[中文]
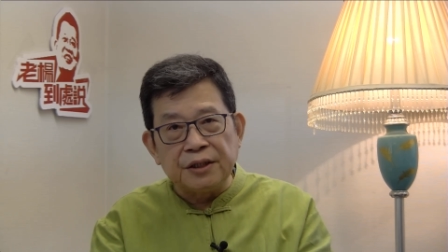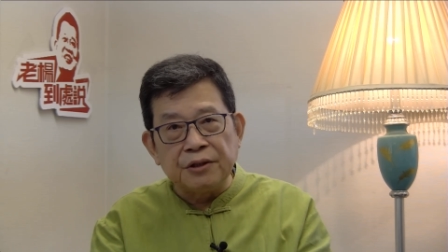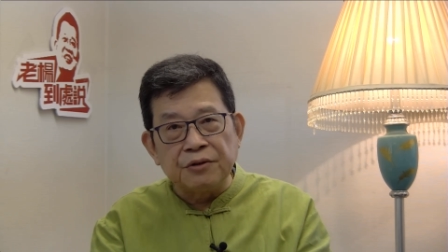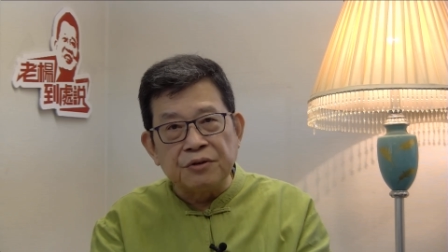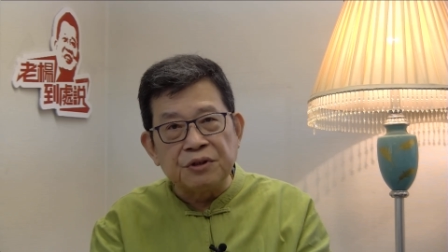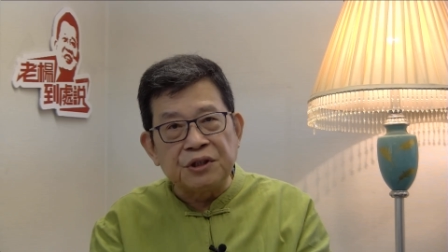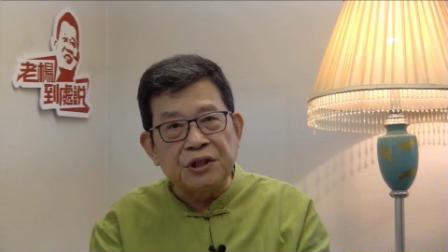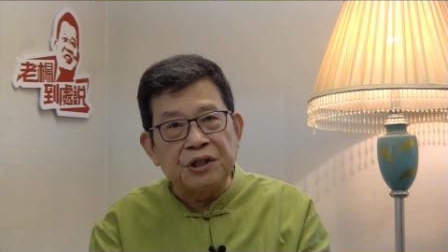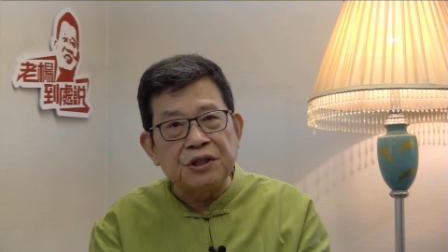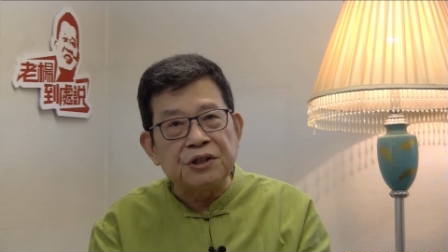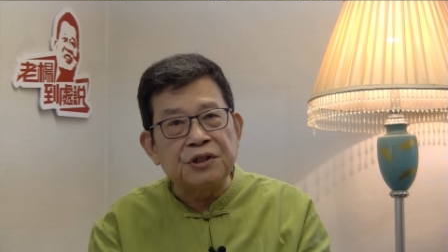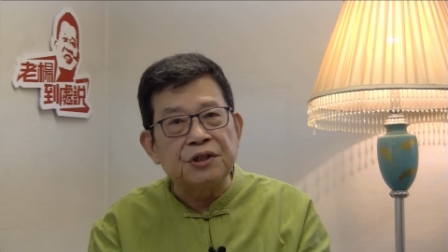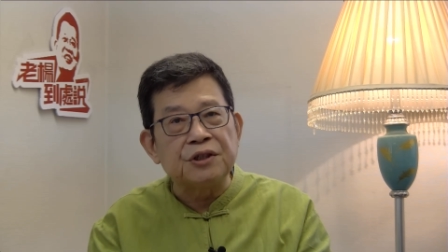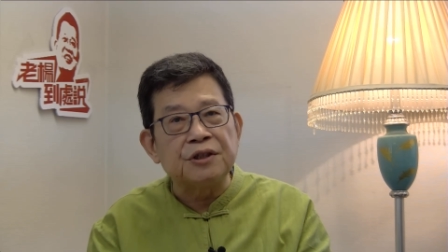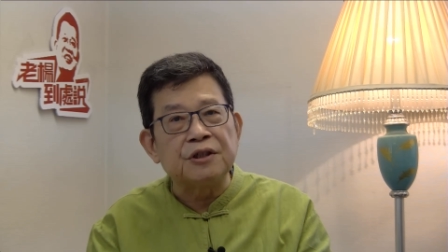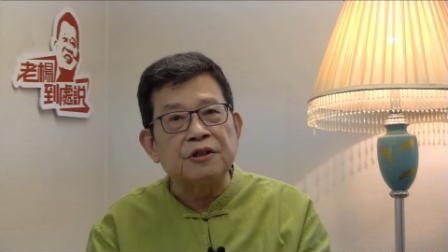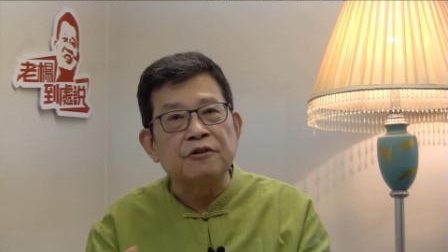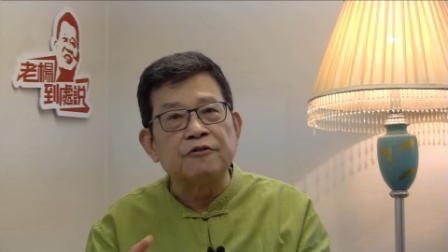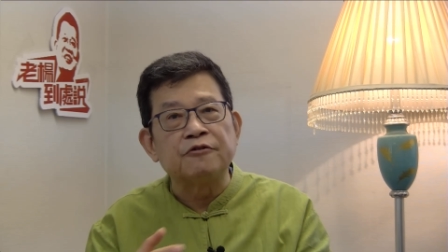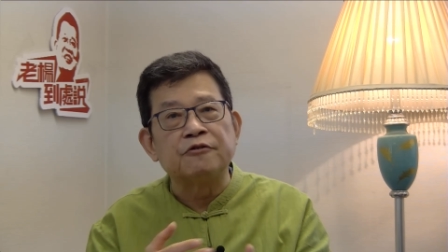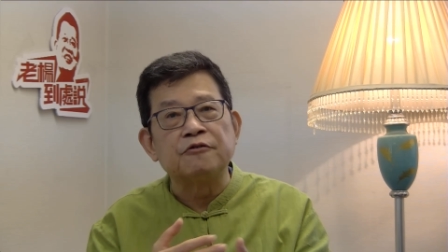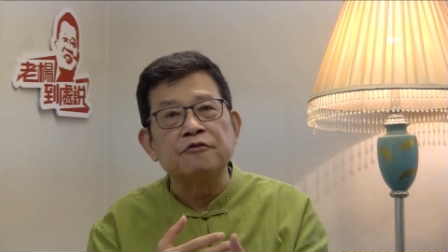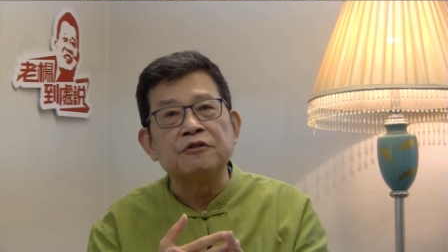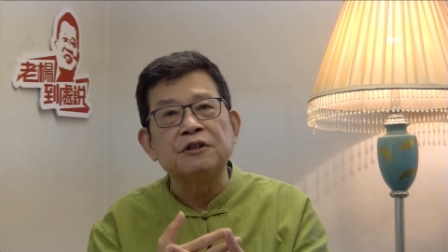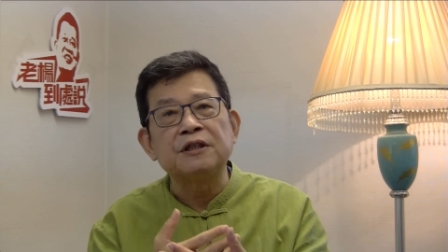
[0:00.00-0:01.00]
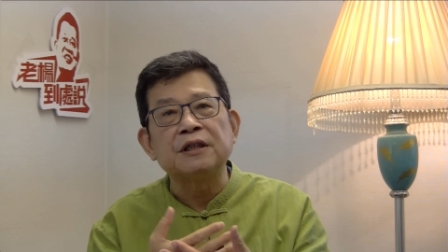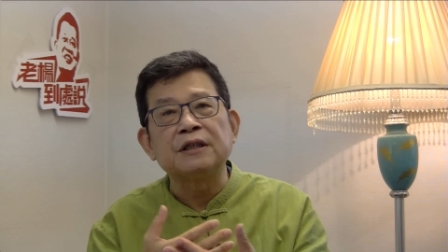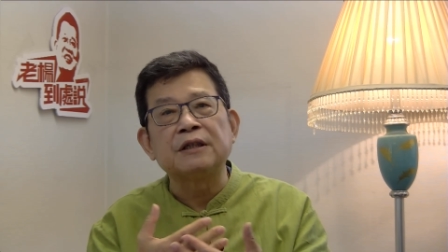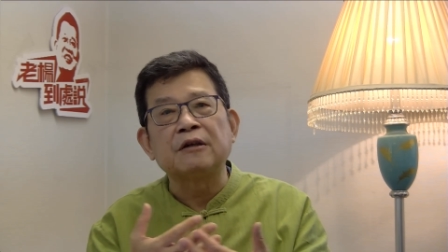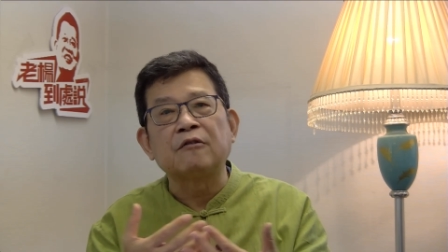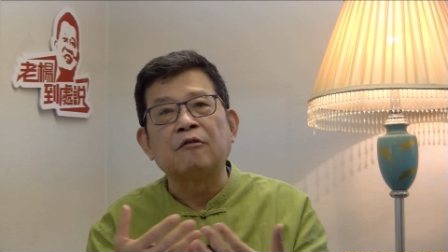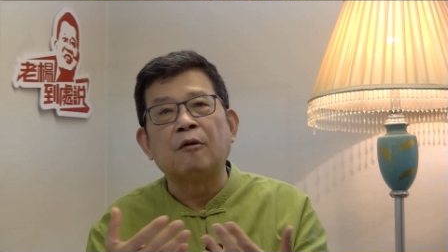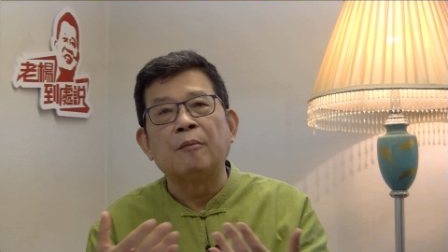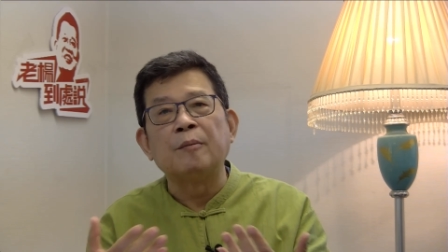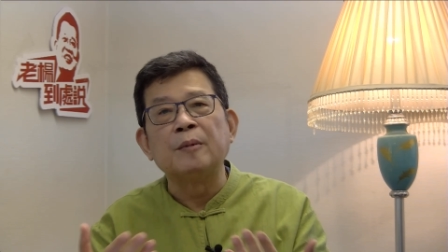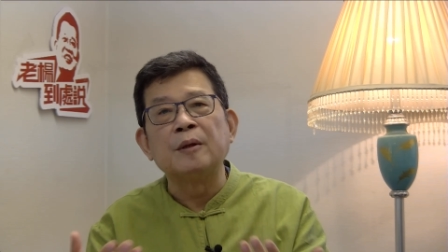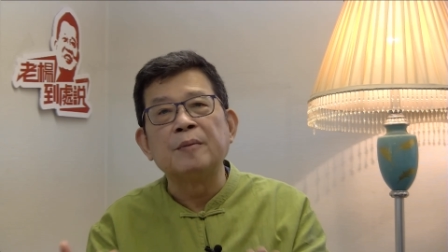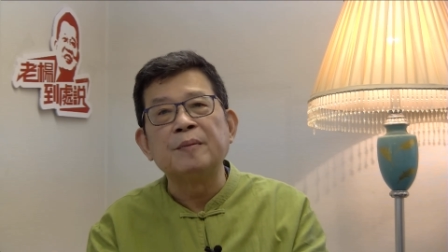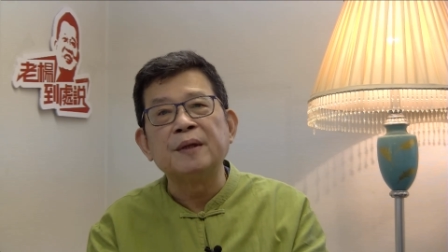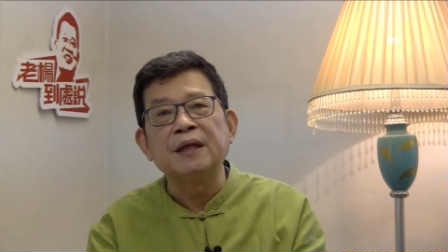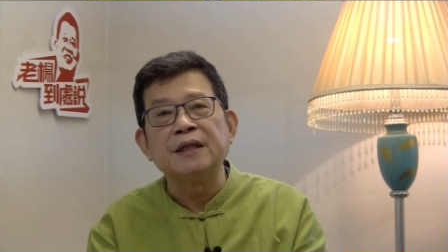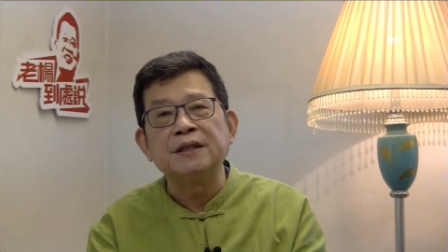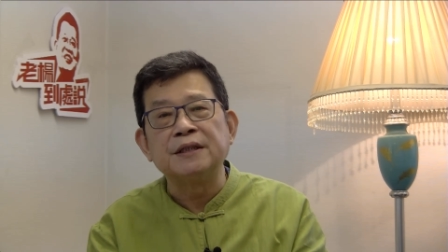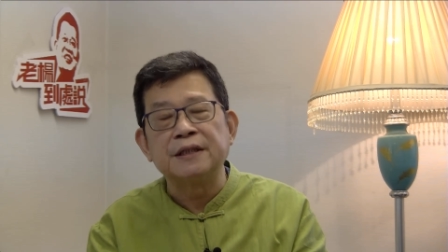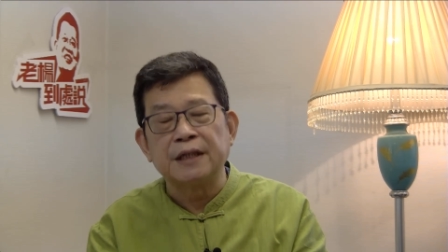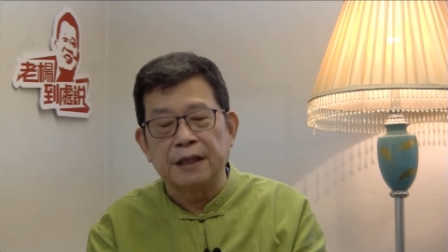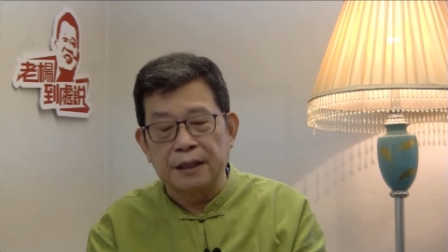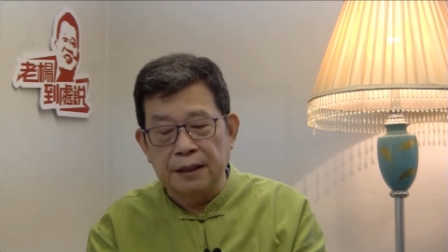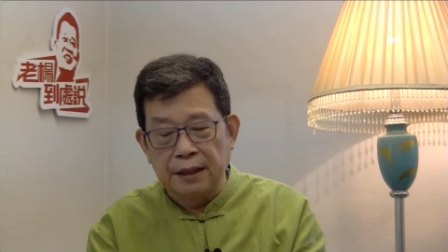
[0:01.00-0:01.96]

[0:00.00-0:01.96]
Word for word: 其实已经浮现在我们的面前。